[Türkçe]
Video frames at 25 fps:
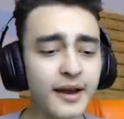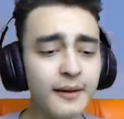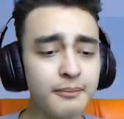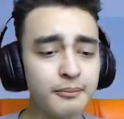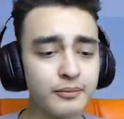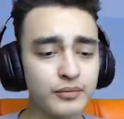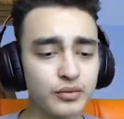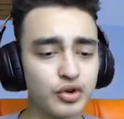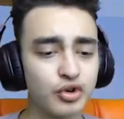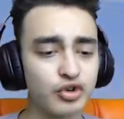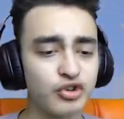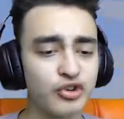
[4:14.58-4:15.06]

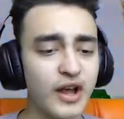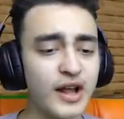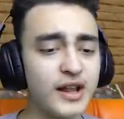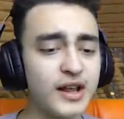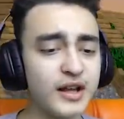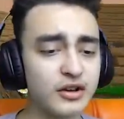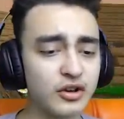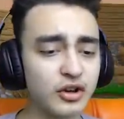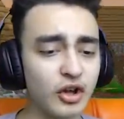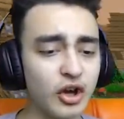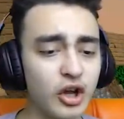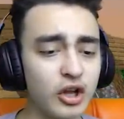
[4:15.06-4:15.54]

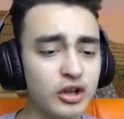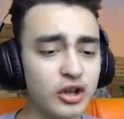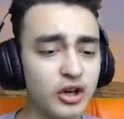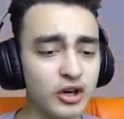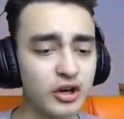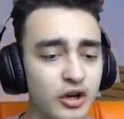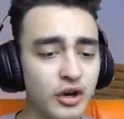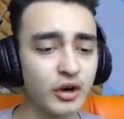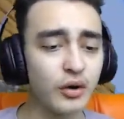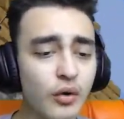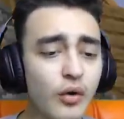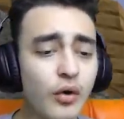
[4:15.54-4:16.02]
Düzeldik ne olduk?
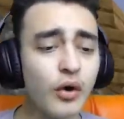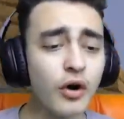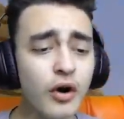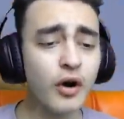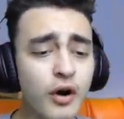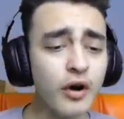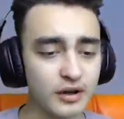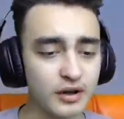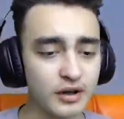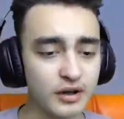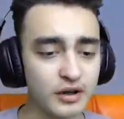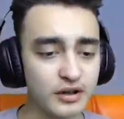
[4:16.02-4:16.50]

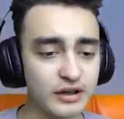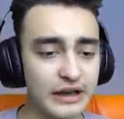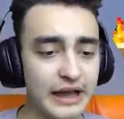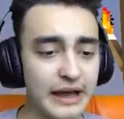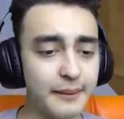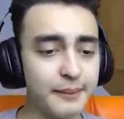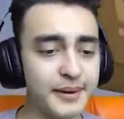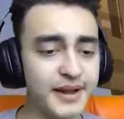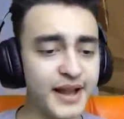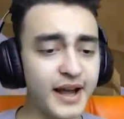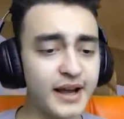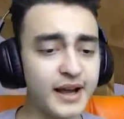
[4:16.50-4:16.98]

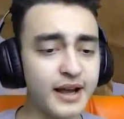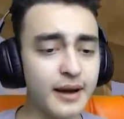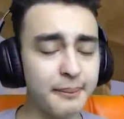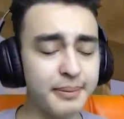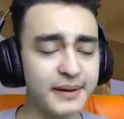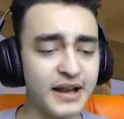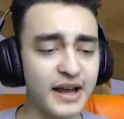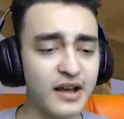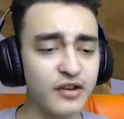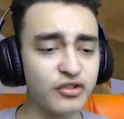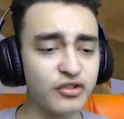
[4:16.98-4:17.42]
Lan bir dakika blaze